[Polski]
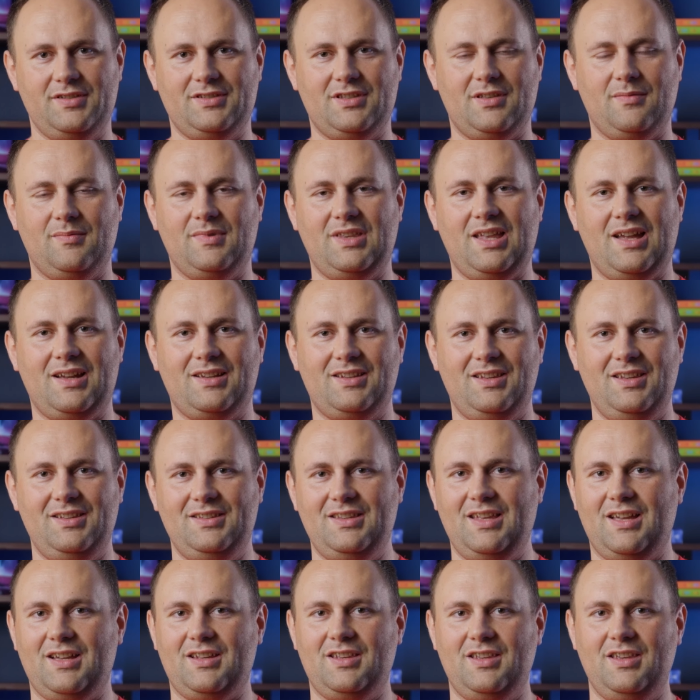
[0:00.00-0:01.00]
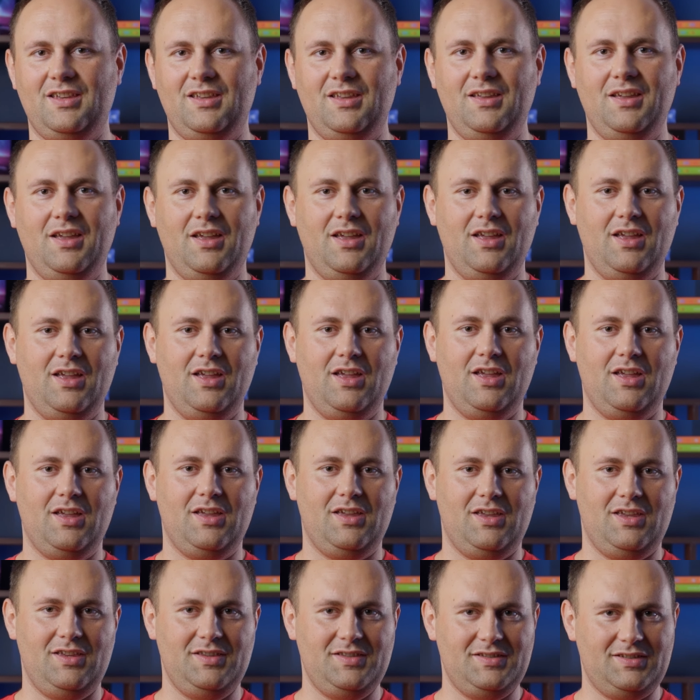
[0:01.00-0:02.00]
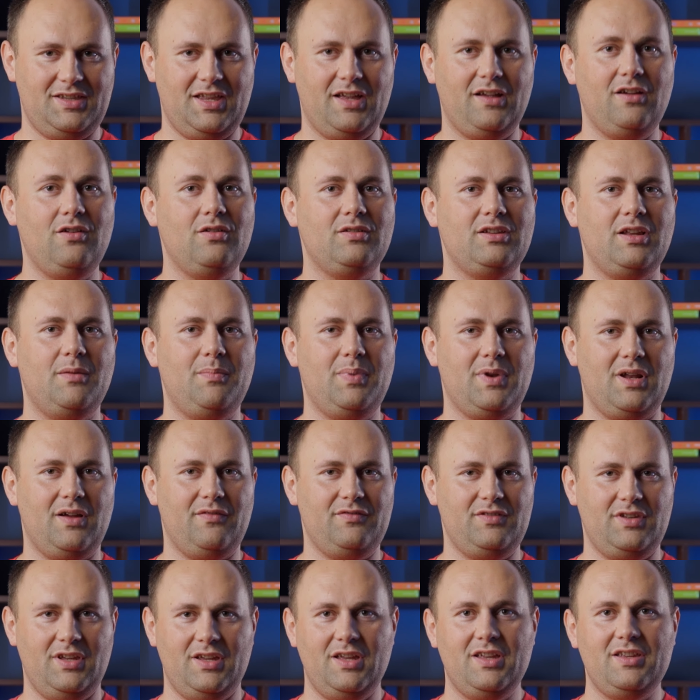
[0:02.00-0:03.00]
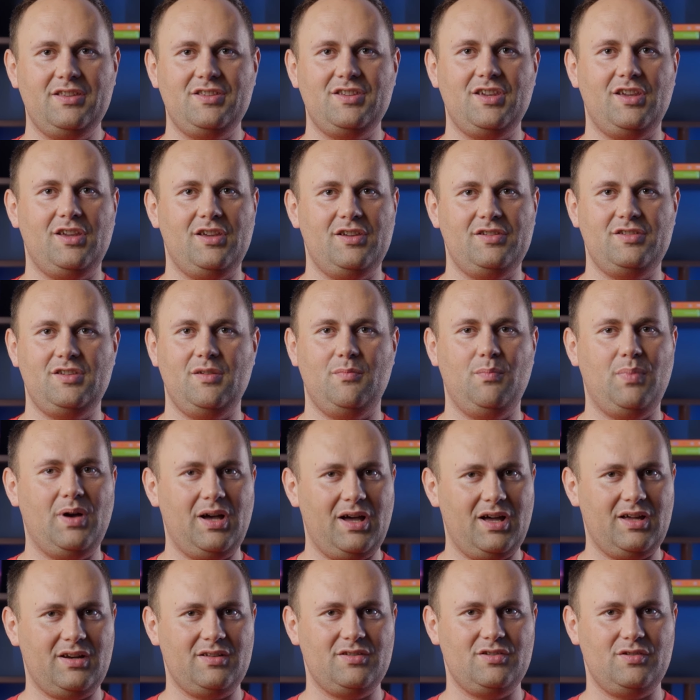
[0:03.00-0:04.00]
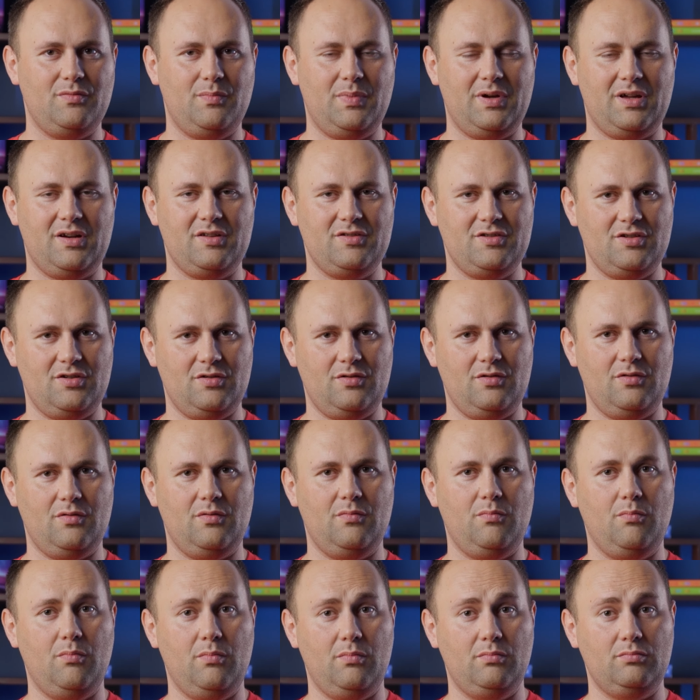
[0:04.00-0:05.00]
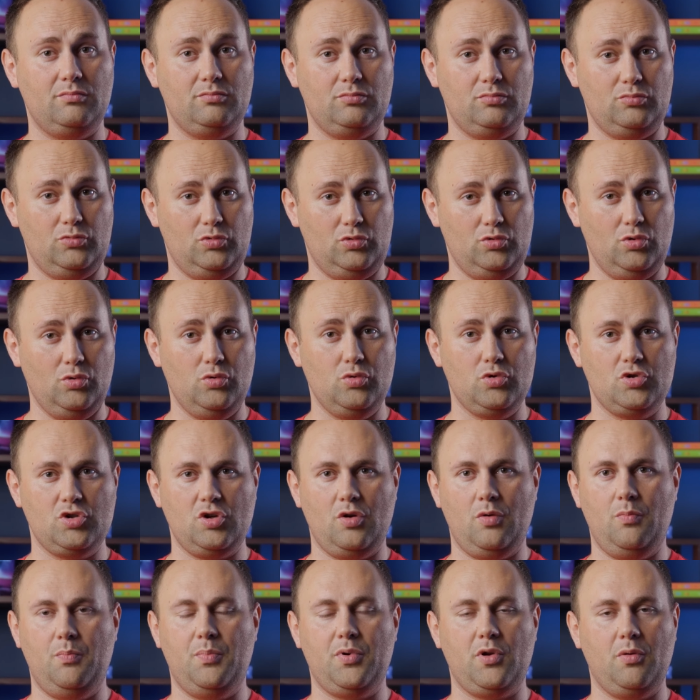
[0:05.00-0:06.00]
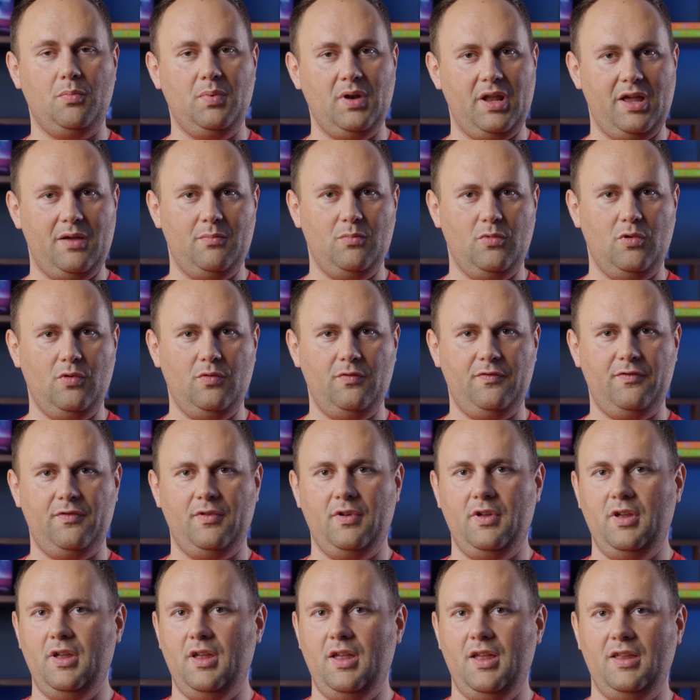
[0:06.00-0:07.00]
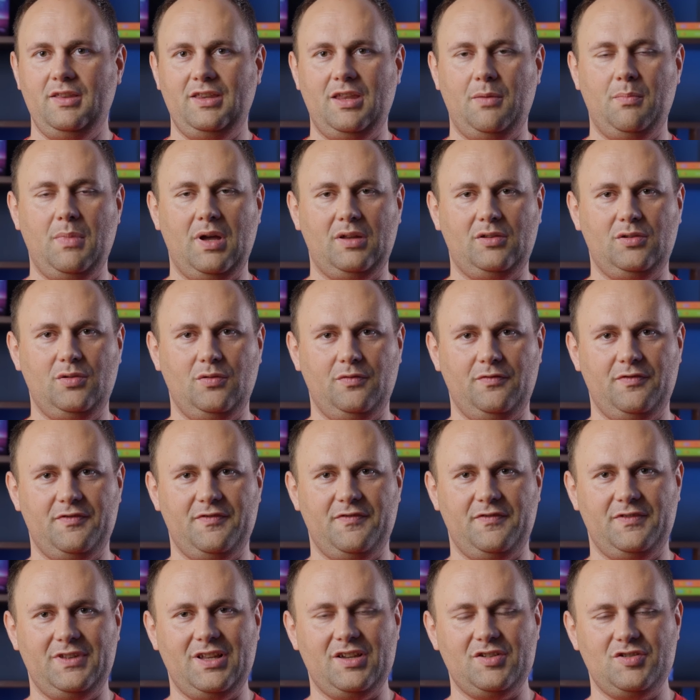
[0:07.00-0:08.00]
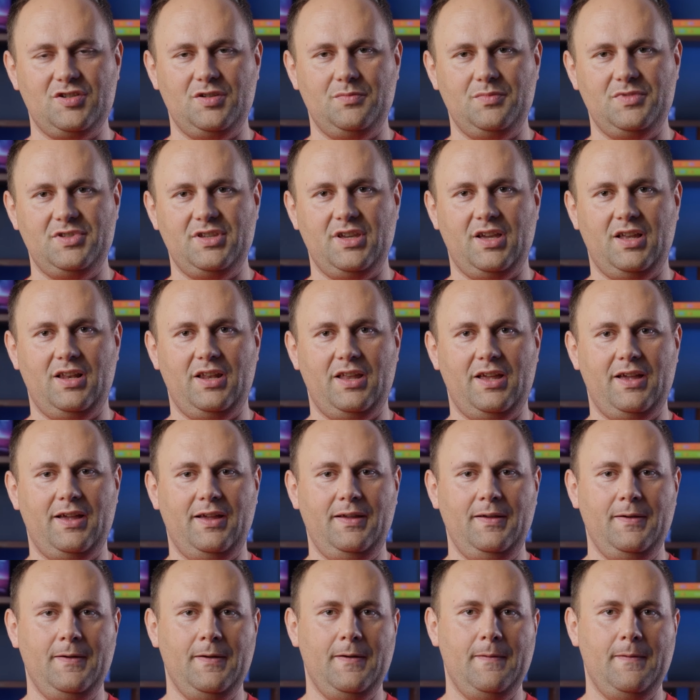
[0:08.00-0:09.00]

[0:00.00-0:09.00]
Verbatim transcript: jestem taki, taki. I z tego naprawdę dzieje się bardzo, bardzo dużo problemów, tematów w naszym ciele.